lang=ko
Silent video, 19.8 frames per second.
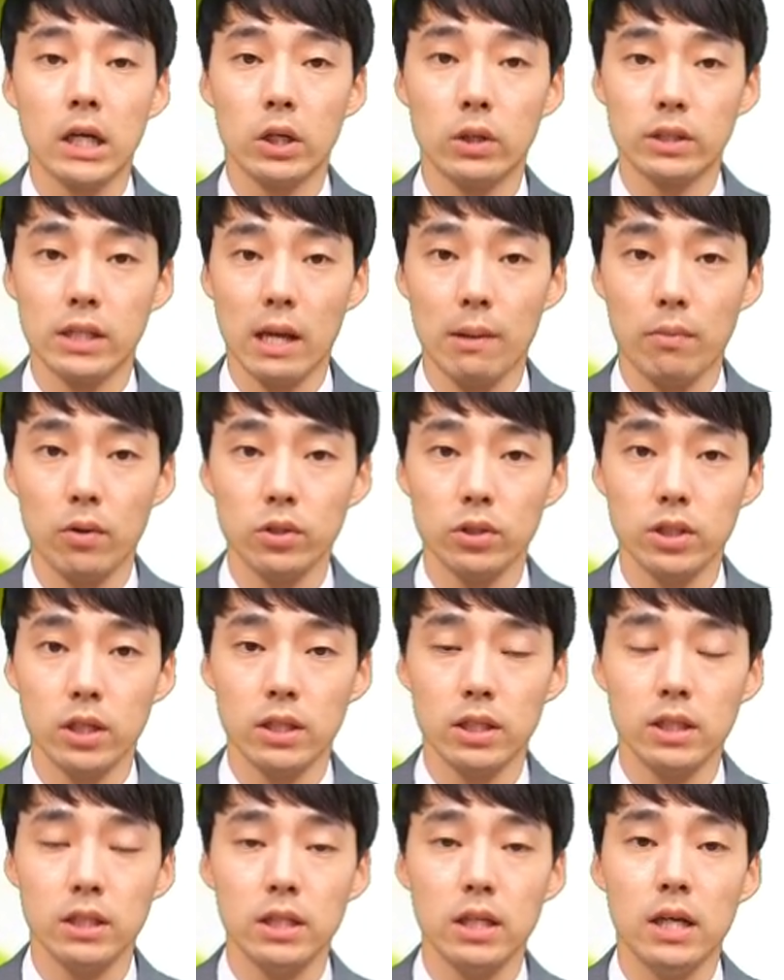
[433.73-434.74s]
그리고 세
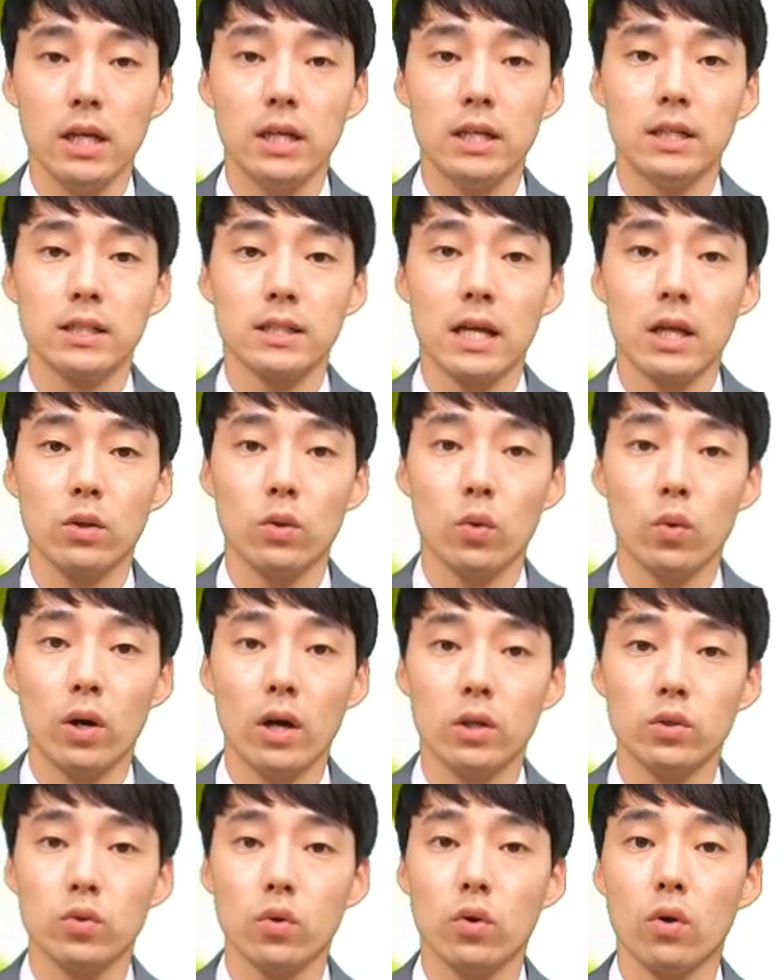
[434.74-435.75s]
번째는
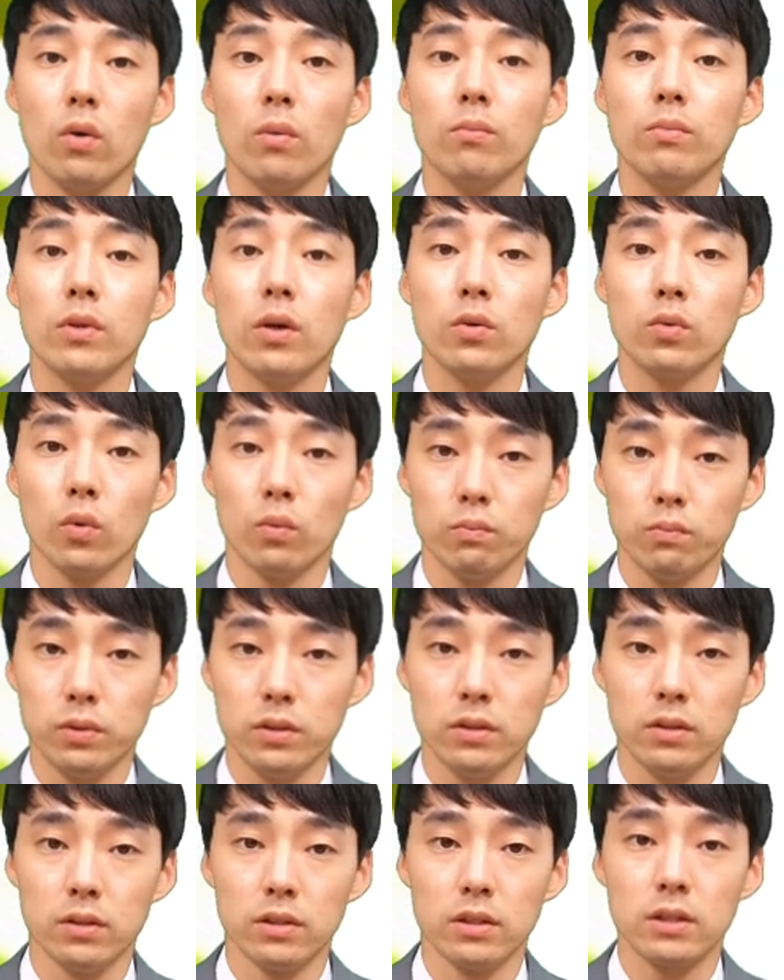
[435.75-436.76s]
산도가 조금 더
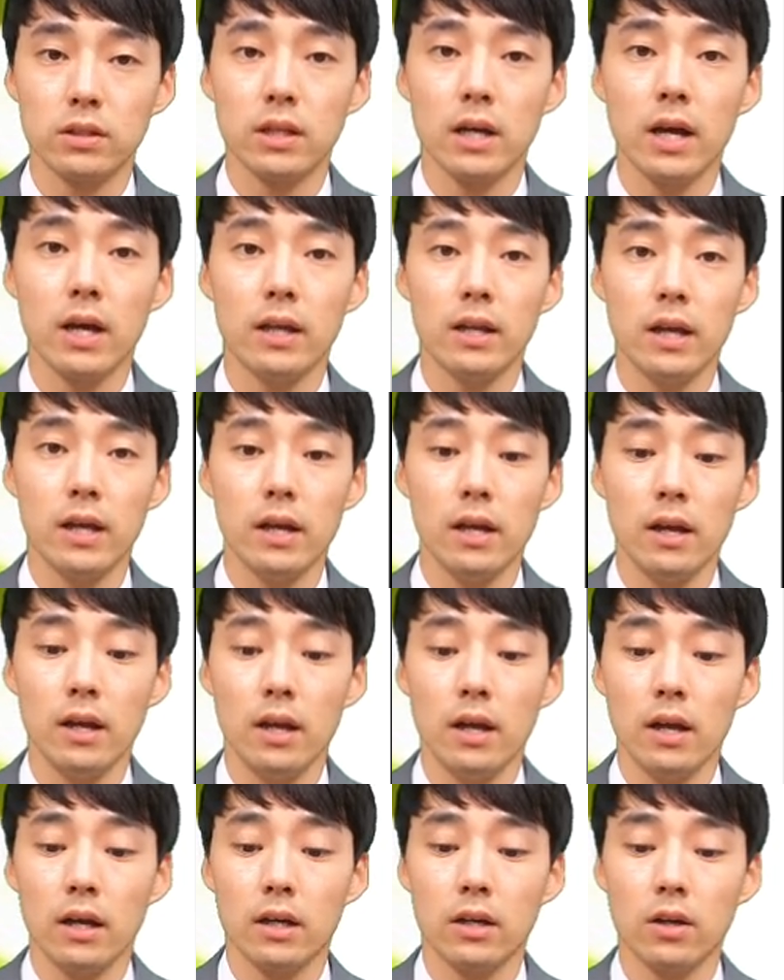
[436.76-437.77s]
높은 스타일의
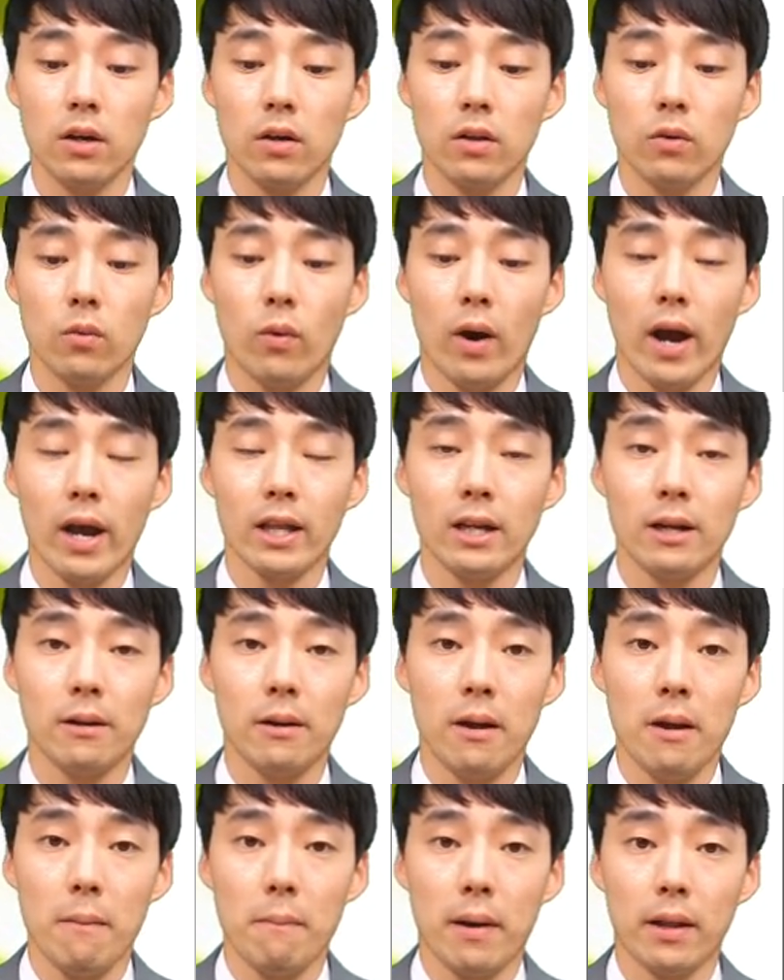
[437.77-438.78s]
그런
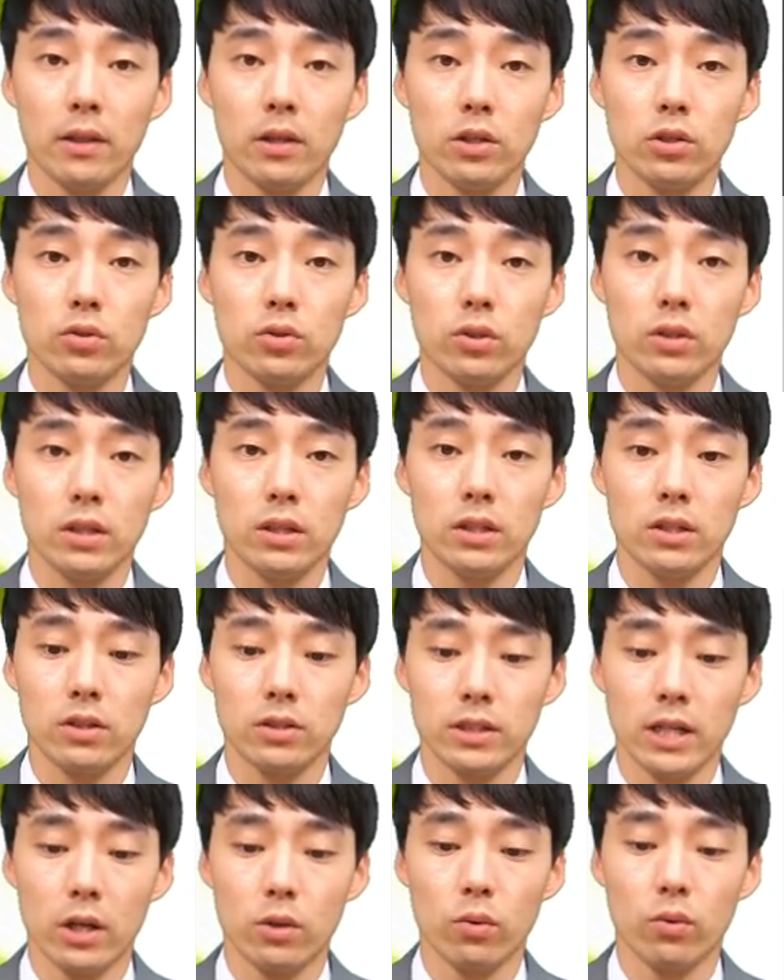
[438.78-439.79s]
와인을 만들 수 있는
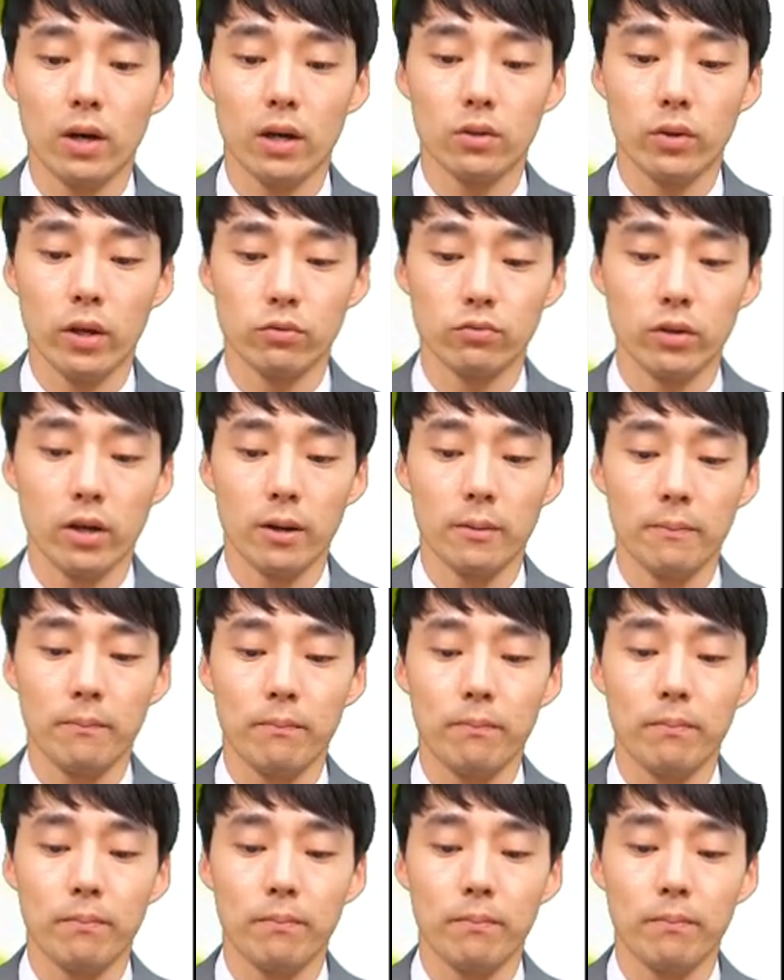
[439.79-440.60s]
그런 재료가 되고요.